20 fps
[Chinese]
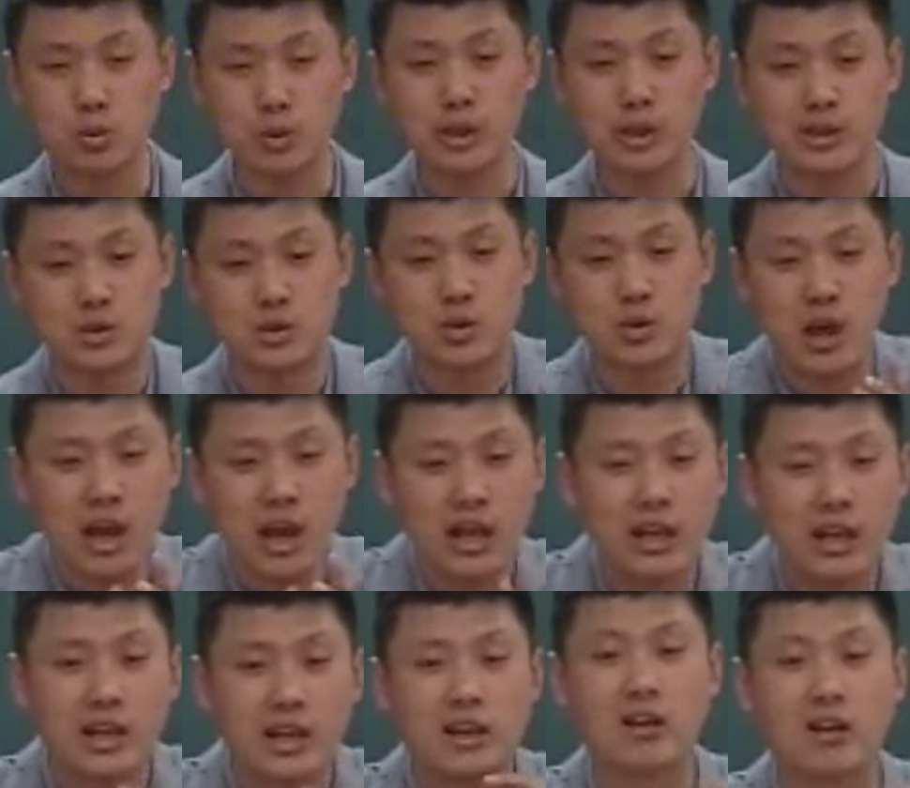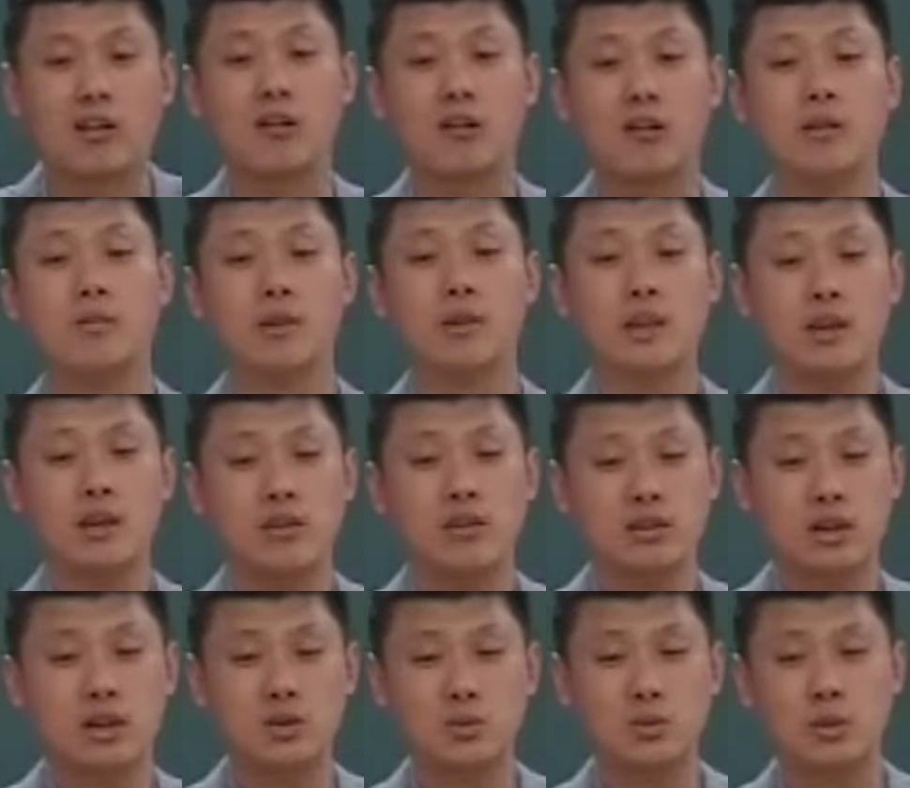队捐给他一坑，因为
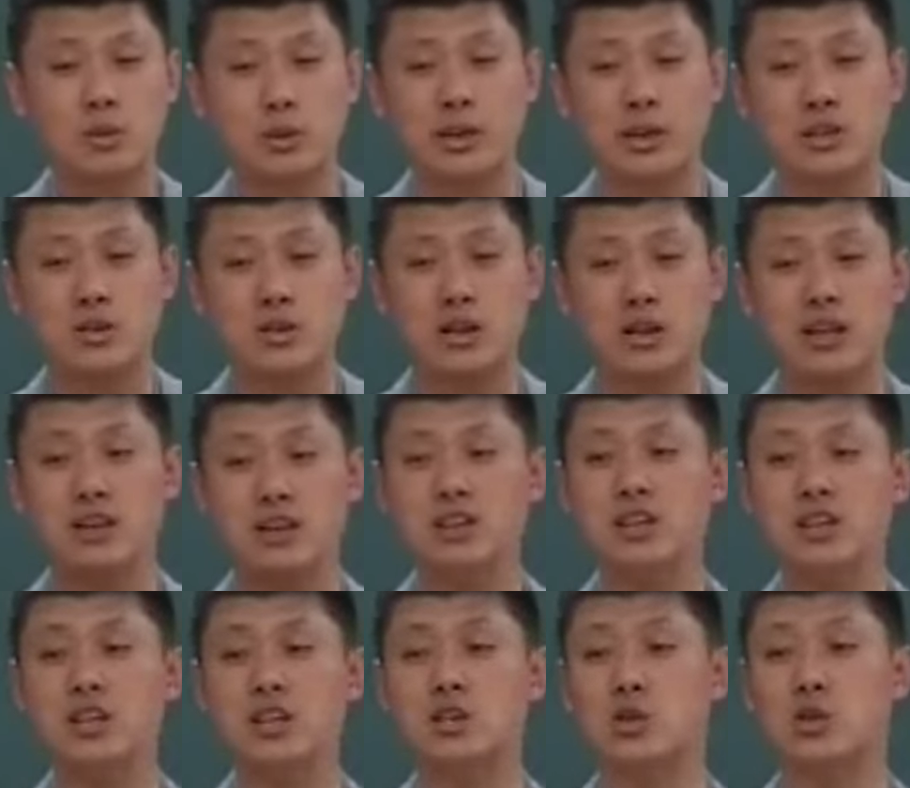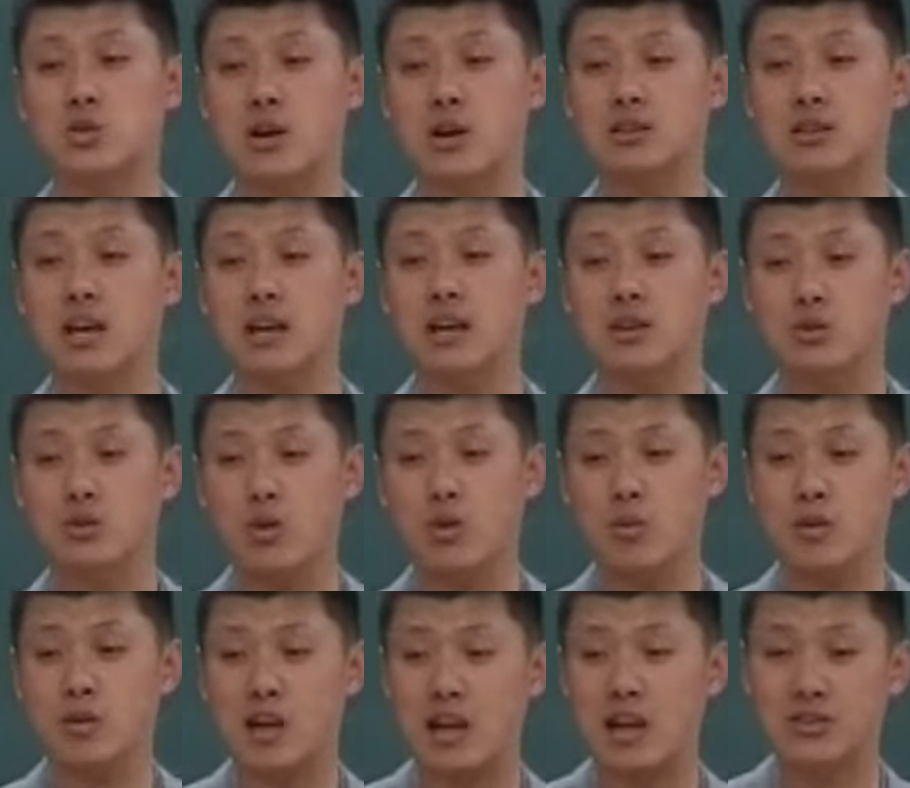特种部队是肯尼迪一手创建的，所以我
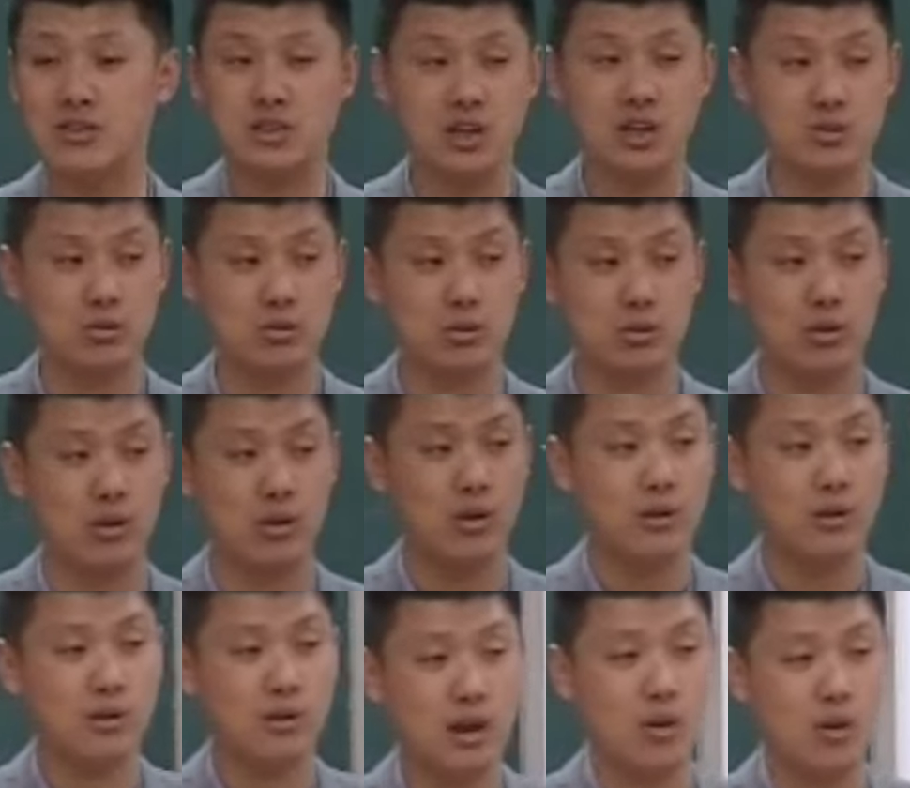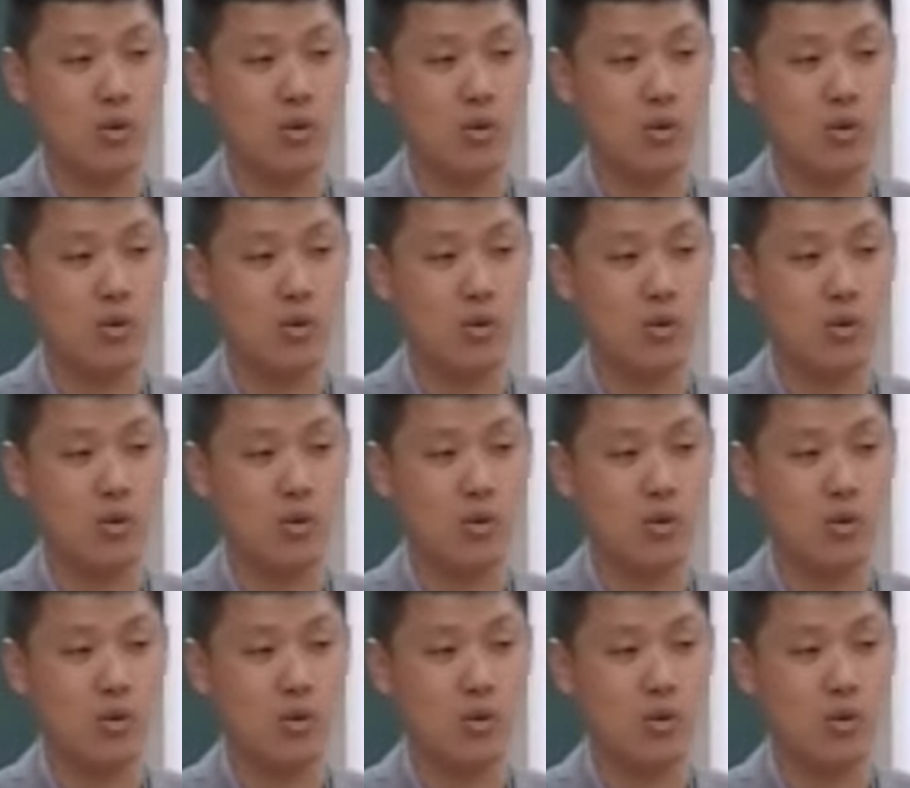们感谢总统啊。